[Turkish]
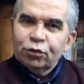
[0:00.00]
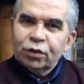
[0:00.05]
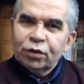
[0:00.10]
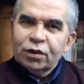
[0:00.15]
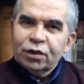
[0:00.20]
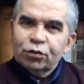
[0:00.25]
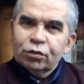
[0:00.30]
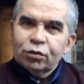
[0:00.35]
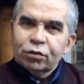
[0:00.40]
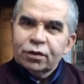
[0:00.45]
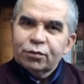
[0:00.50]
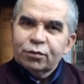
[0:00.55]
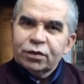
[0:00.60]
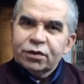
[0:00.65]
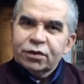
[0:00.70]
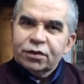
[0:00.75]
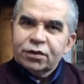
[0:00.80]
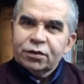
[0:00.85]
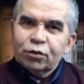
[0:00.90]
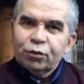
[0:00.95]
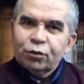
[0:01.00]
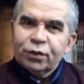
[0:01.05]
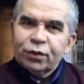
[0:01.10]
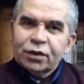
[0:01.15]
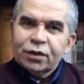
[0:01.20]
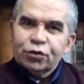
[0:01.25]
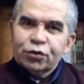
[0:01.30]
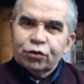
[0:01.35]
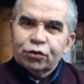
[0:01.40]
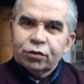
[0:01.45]
Güneydoğu'da bir
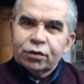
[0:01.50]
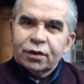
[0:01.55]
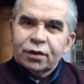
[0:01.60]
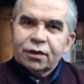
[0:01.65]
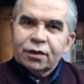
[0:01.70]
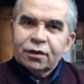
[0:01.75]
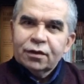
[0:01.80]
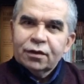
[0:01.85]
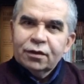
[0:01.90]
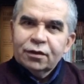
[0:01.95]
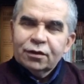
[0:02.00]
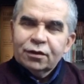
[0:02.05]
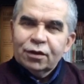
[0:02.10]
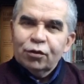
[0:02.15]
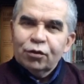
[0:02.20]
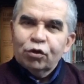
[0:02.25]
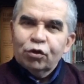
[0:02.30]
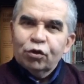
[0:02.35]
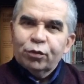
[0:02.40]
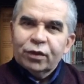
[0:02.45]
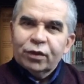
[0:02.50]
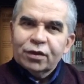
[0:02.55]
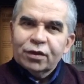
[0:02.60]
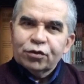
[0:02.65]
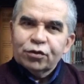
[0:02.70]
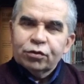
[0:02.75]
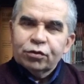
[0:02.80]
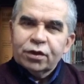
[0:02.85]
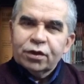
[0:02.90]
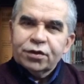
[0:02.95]
operasyonda, terör
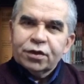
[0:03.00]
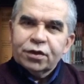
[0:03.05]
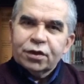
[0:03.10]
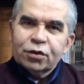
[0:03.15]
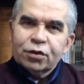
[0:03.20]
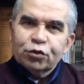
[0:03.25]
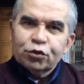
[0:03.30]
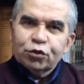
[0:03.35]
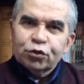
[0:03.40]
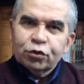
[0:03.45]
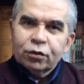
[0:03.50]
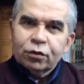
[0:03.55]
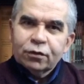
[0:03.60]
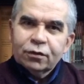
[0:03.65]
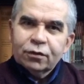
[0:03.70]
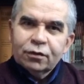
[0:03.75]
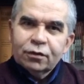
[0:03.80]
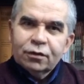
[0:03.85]
operasyonda şehit düşüyor.